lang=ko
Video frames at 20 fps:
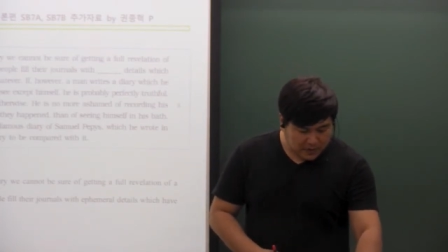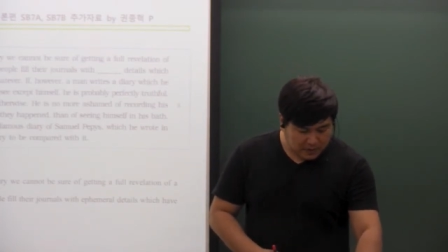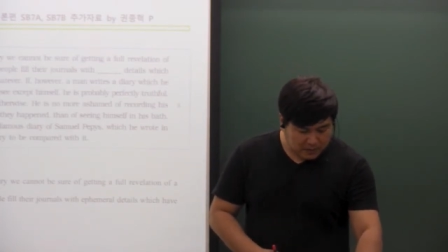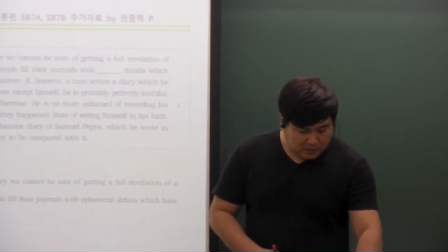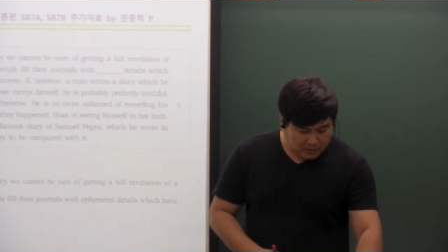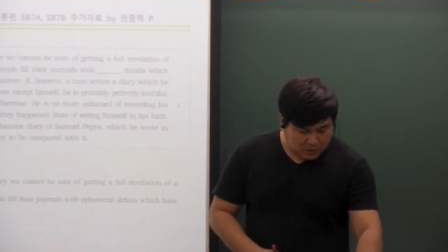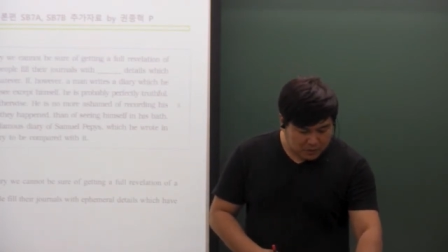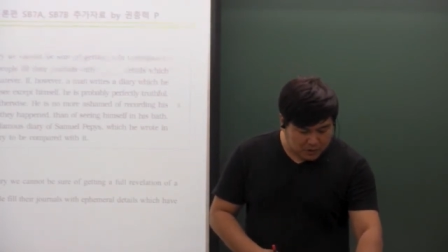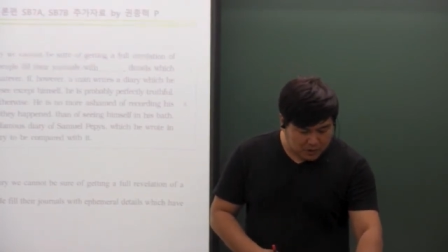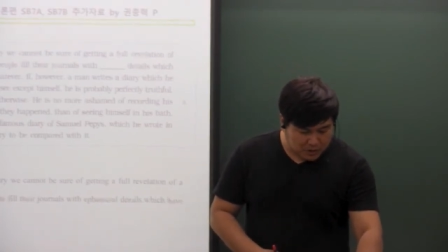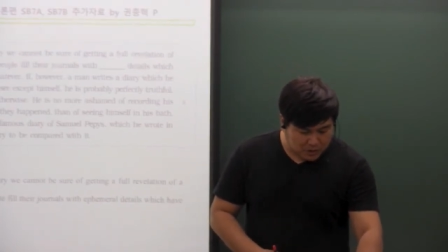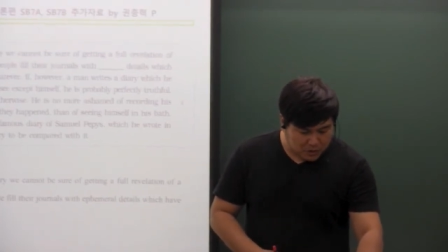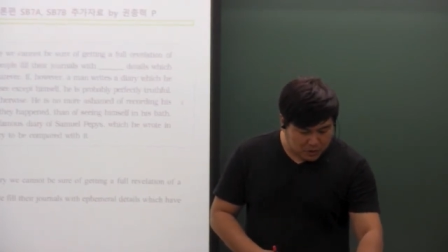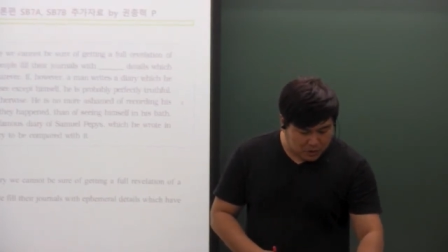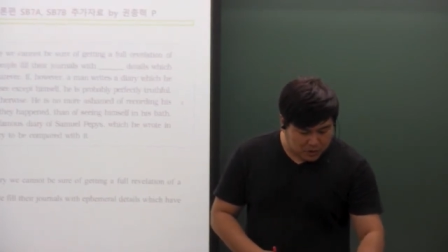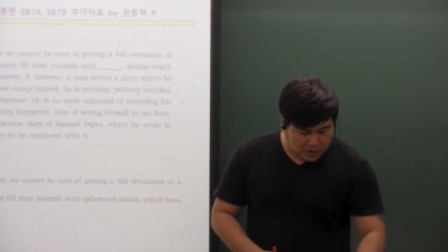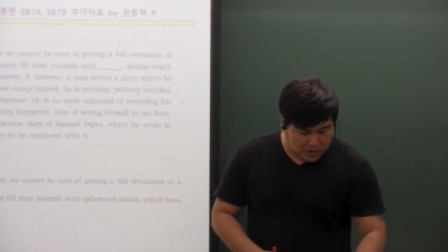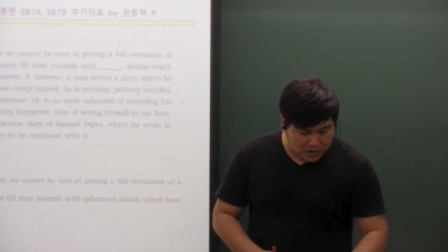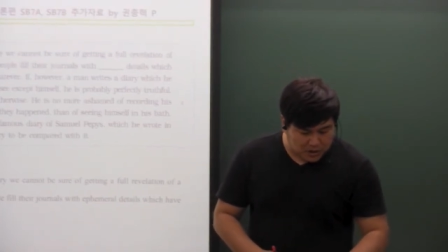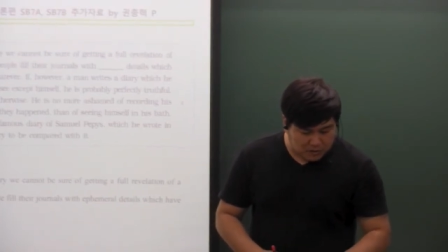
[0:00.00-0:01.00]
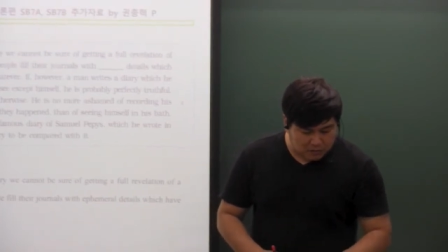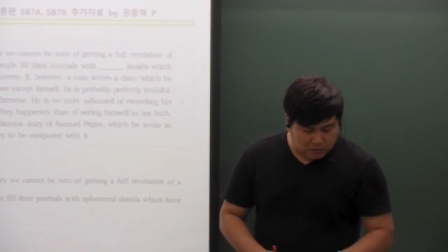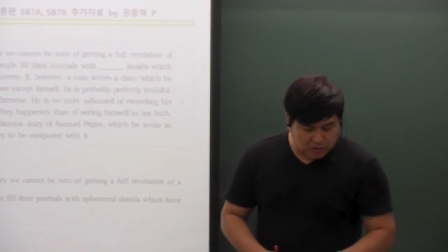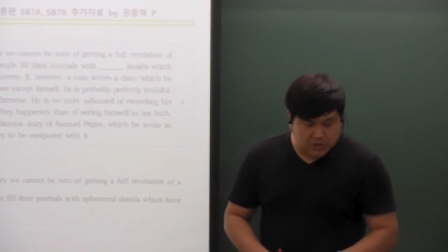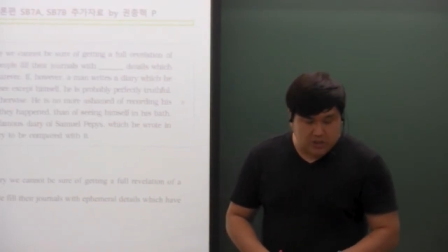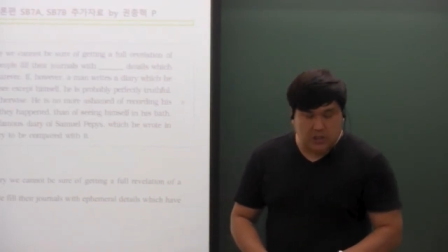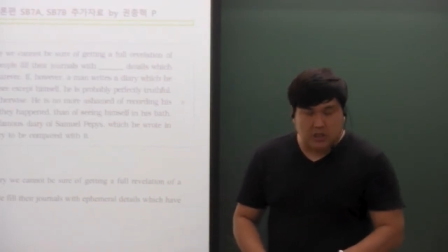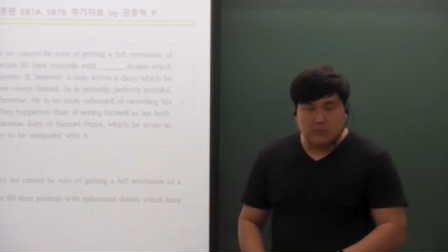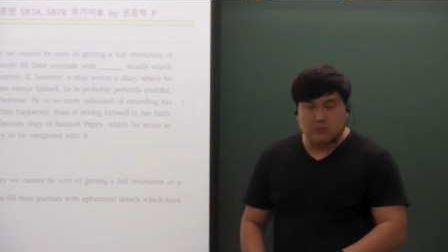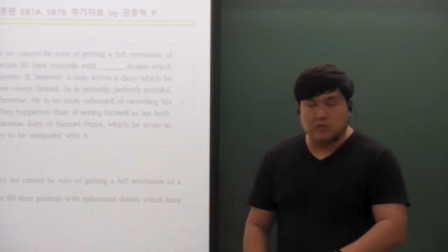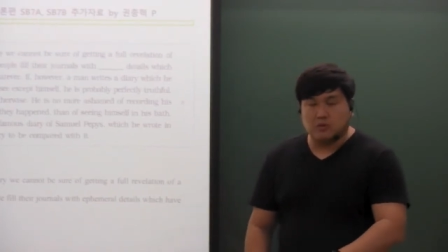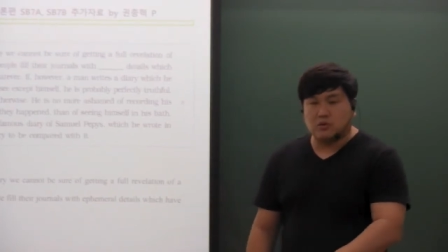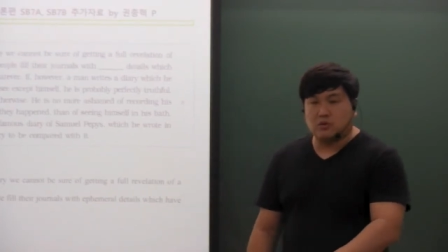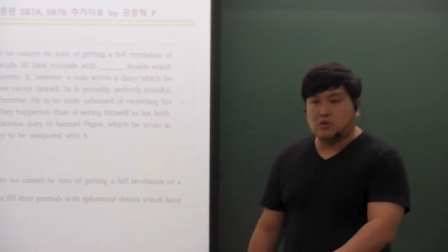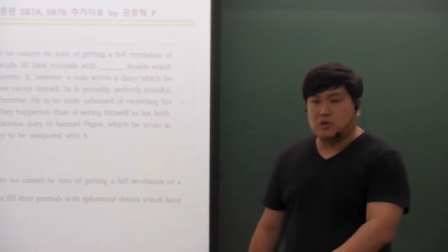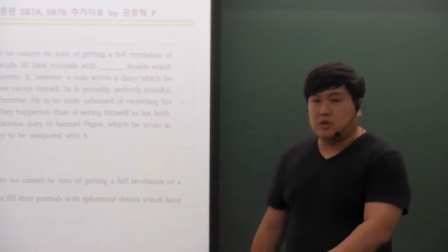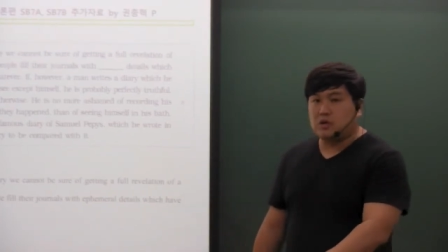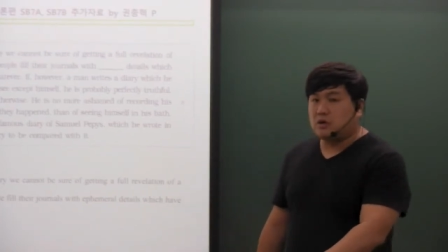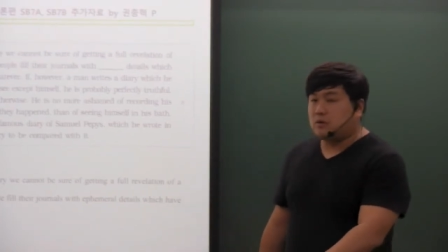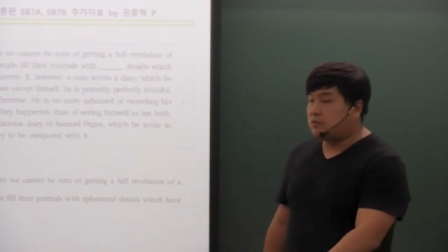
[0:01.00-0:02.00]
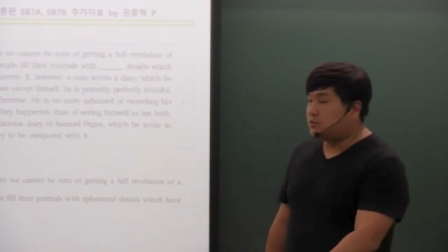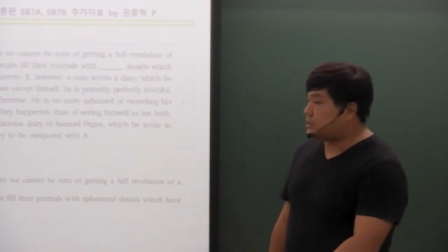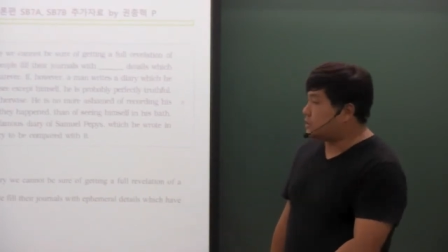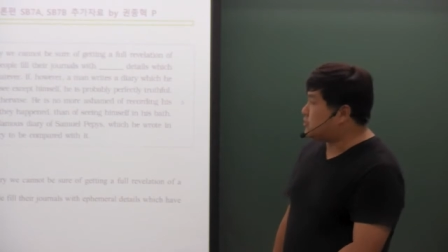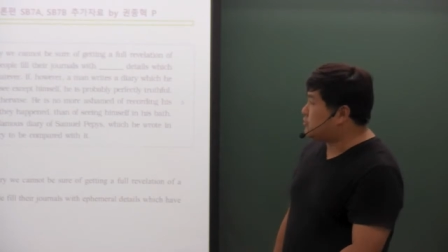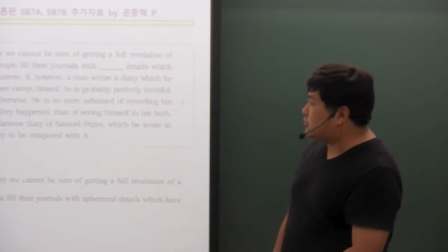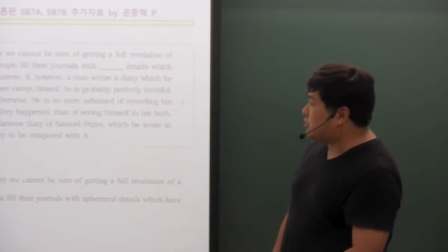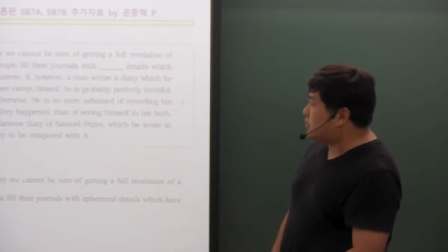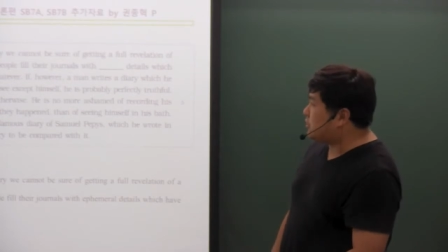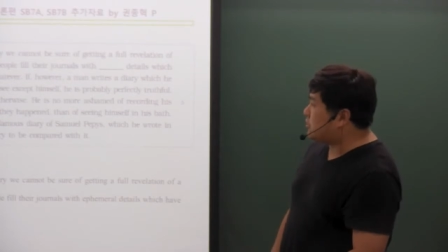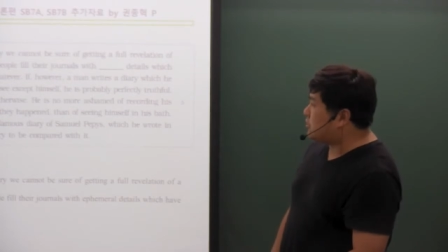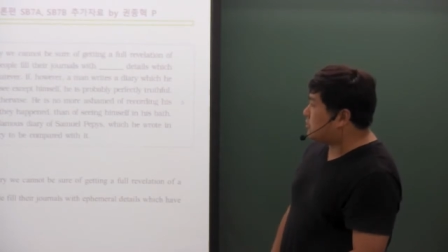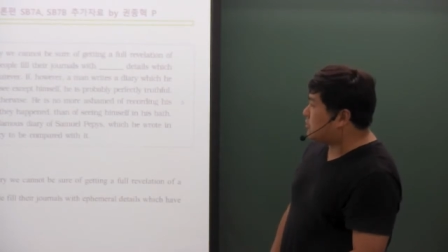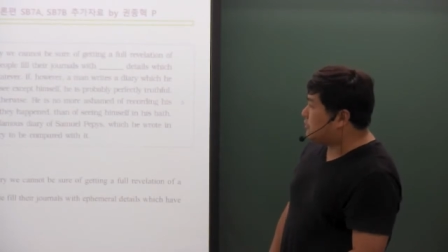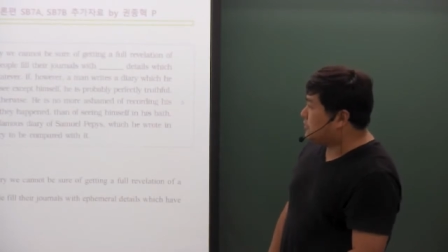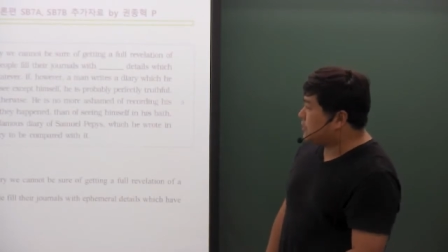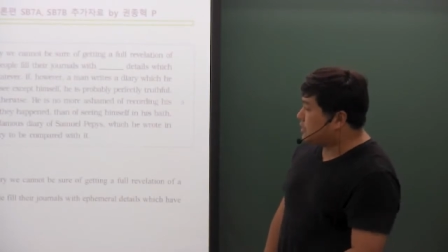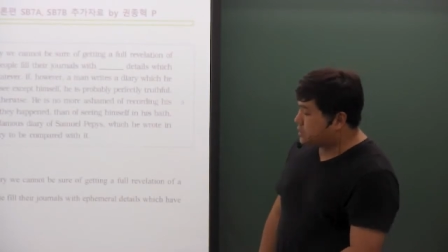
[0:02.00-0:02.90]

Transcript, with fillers: 먼저 이 교재에 있는 문제를 한번 꼭 읽어보시고요.